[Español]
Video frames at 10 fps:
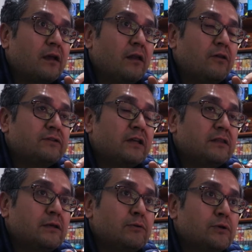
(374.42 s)
los
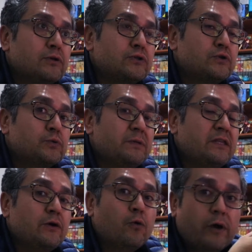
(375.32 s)
antiguos
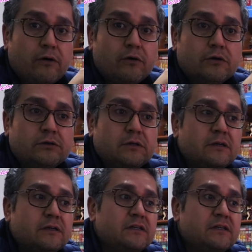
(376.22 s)
videojuegos,